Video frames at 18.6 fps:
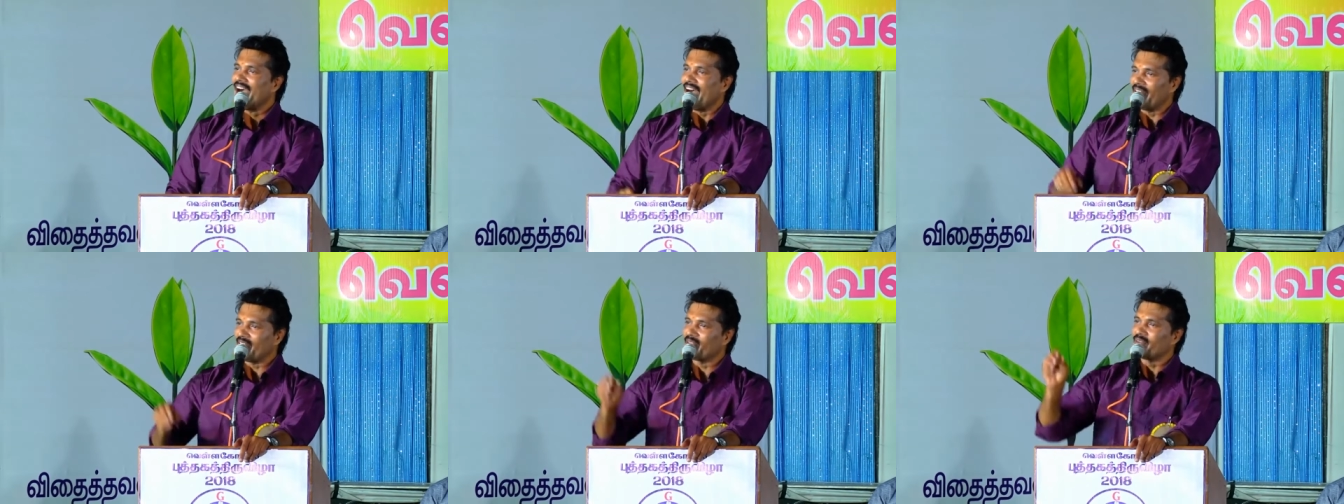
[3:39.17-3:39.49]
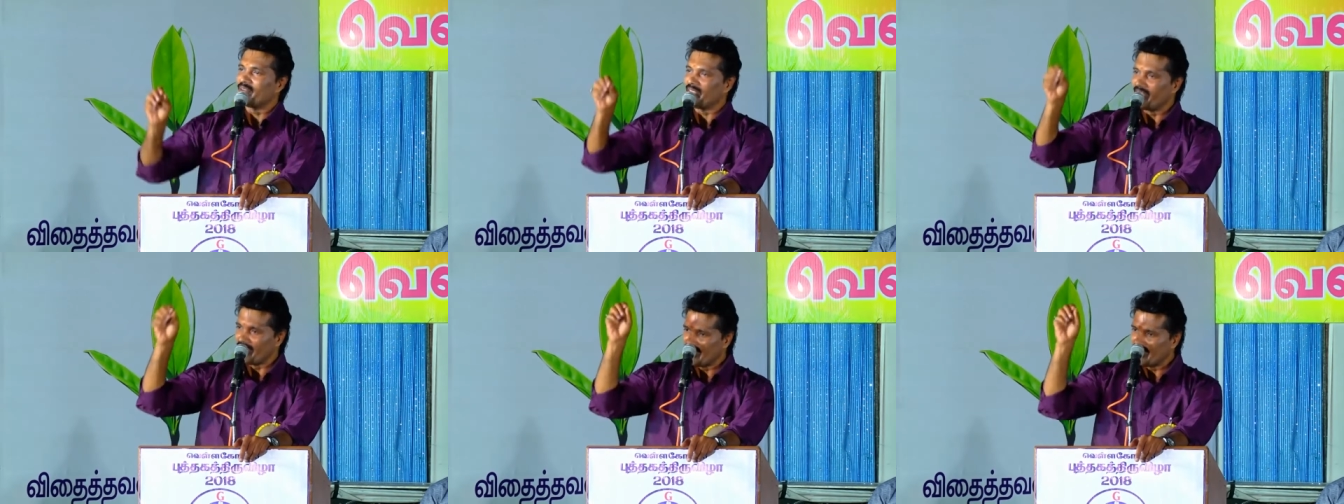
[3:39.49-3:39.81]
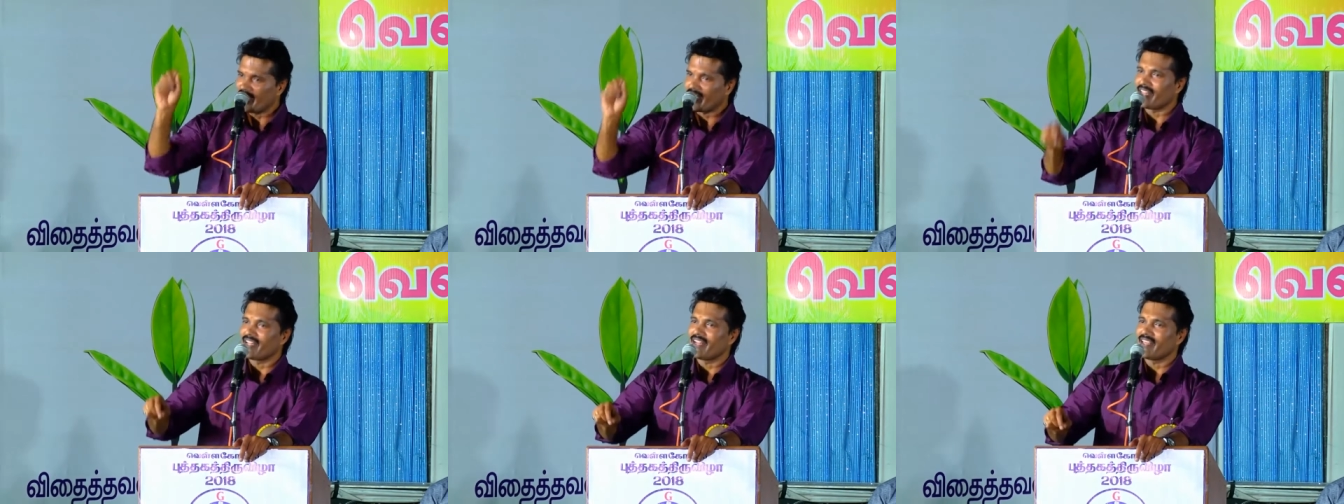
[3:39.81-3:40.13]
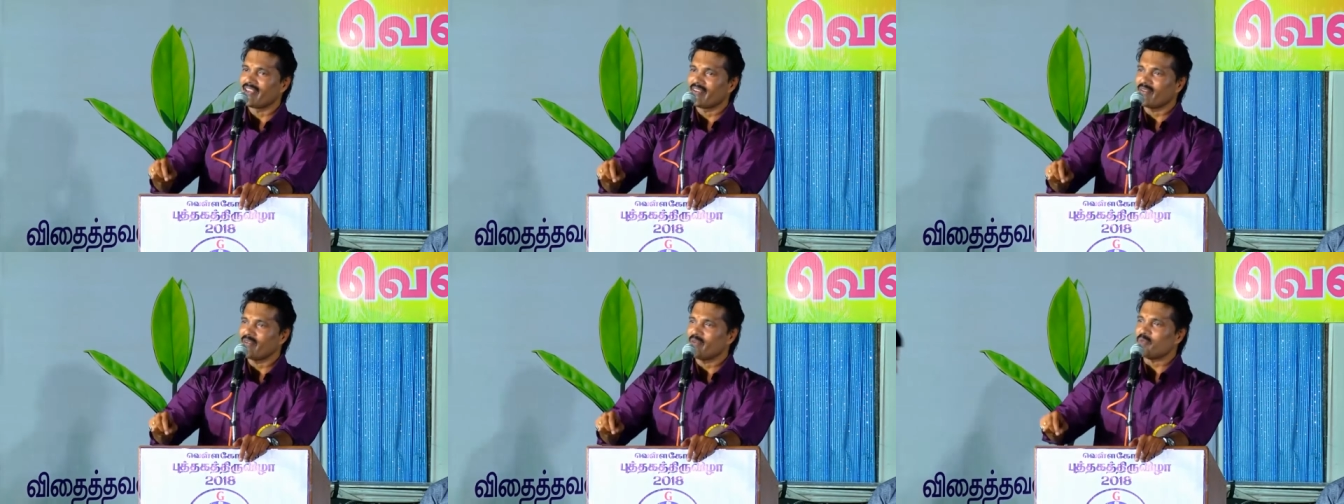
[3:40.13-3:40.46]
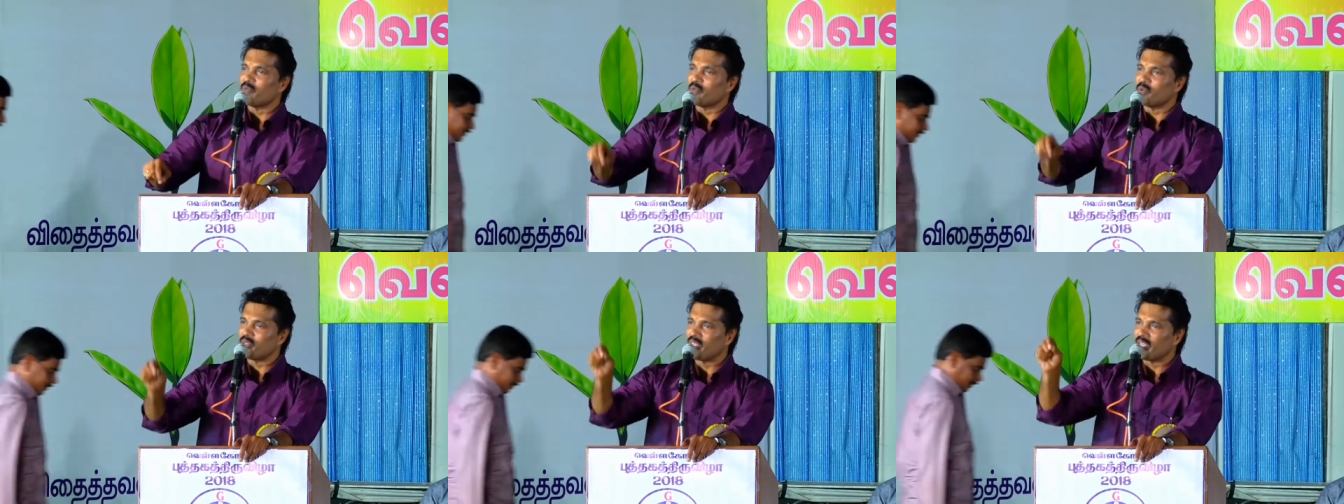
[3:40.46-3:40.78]
அது எழுதுறதுலையும்
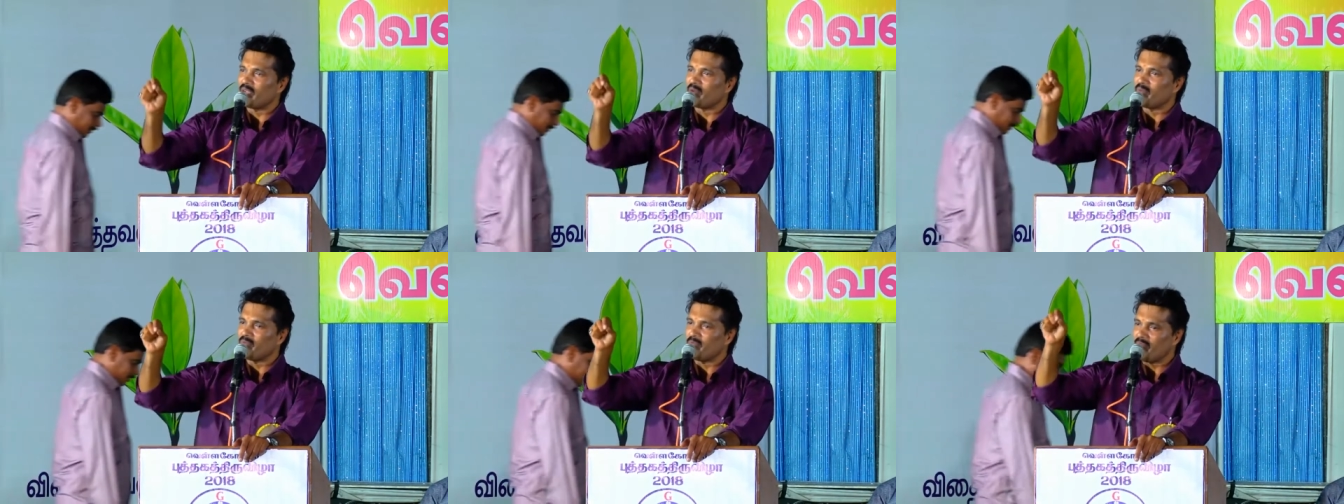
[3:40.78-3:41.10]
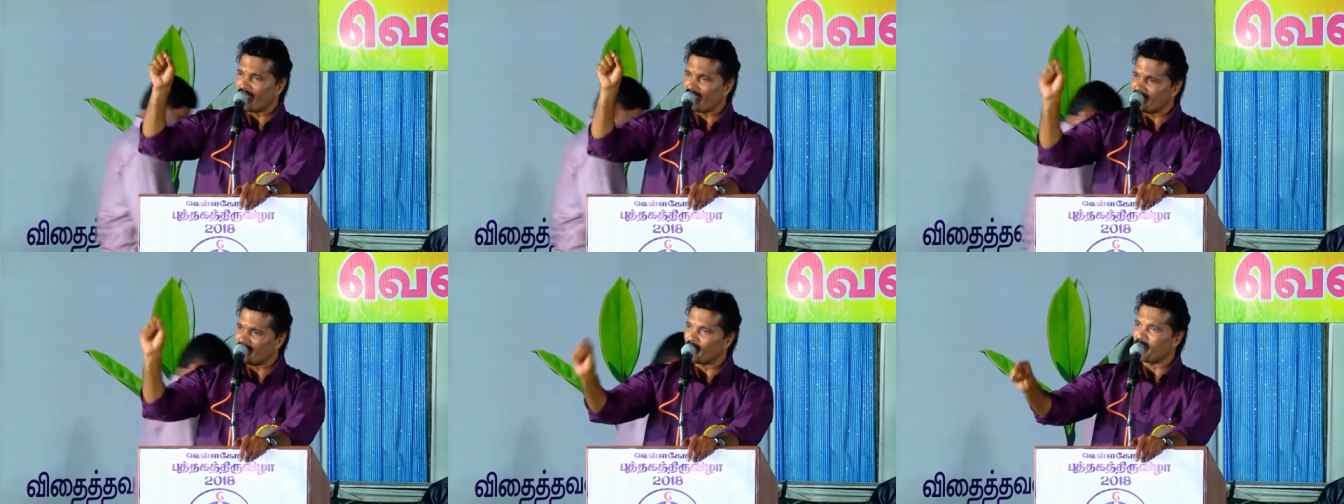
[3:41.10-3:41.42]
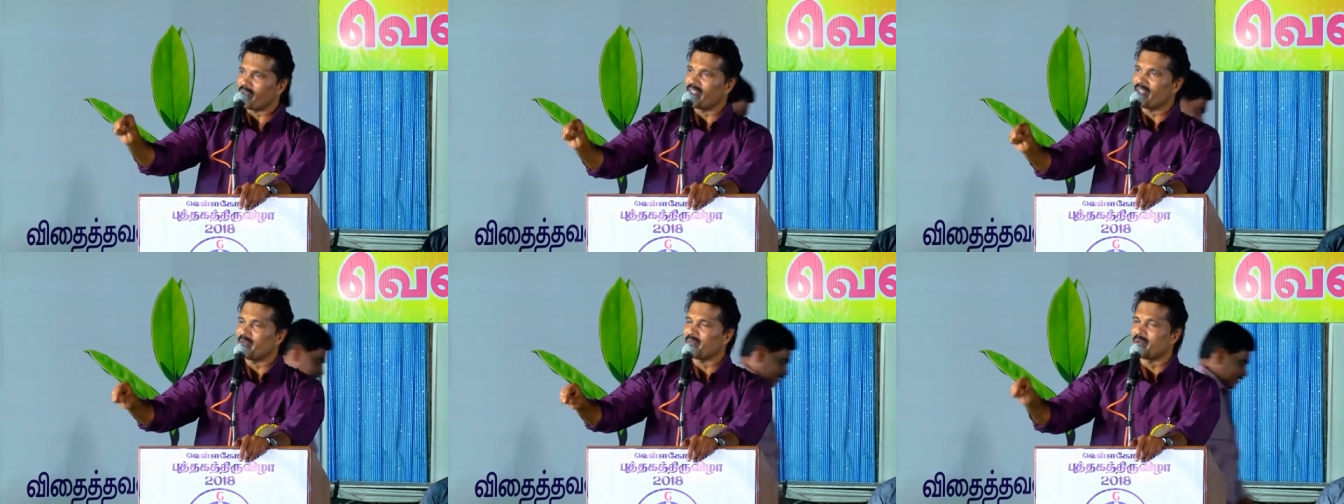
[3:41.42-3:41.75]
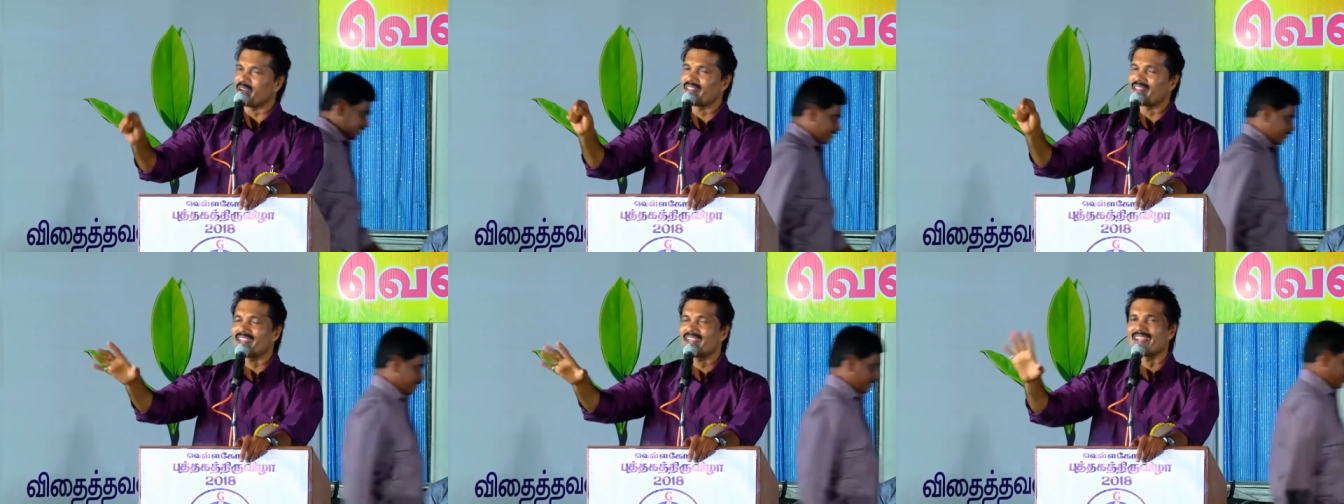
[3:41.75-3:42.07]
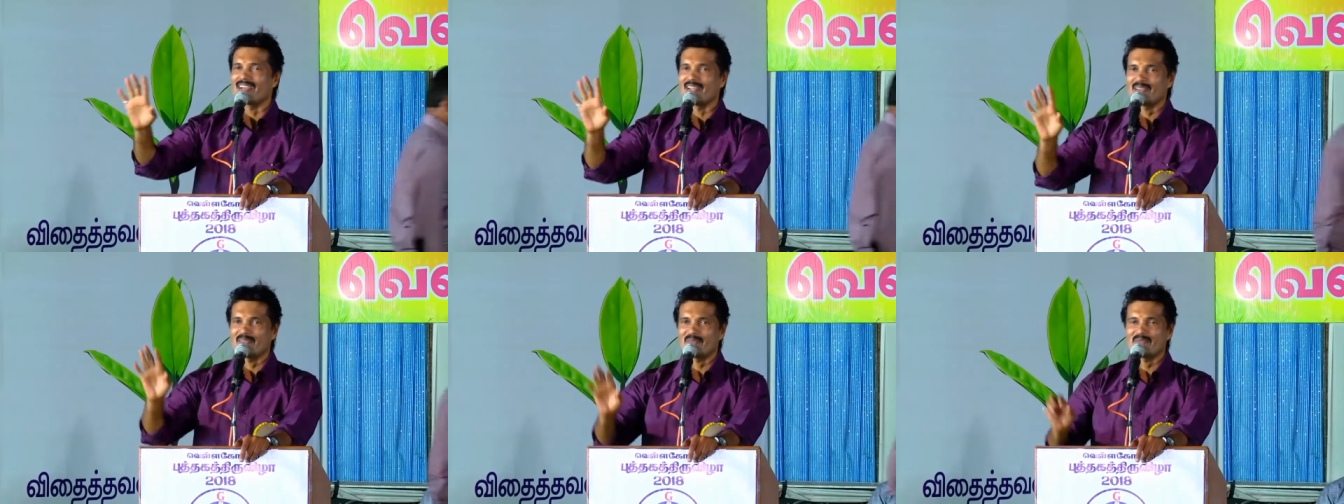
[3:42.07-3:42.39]
புத்தகம் வாசிப்பதிலையும் மட்டும்தான்
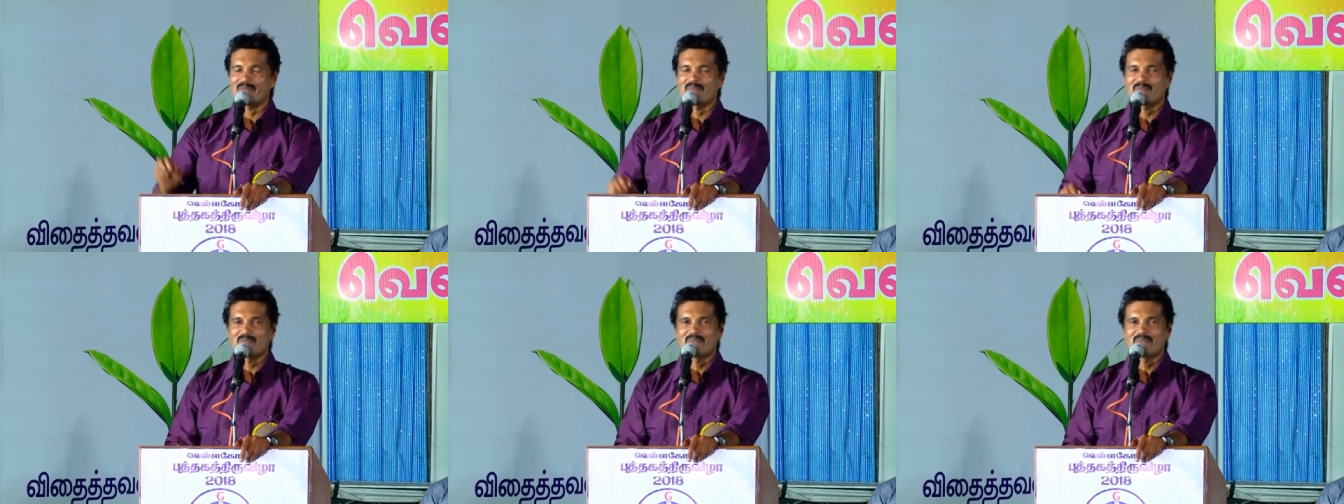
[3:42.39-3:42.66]
கிடைக்கும்